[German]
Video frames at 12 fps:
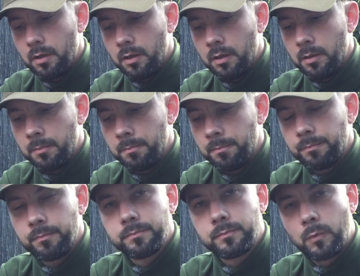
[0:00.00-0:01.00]
ähm,
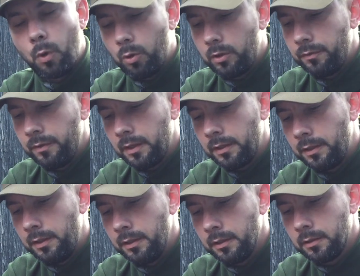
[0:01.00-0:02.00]
Dochte werden
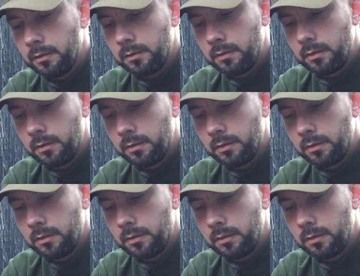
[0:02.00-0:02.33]
hier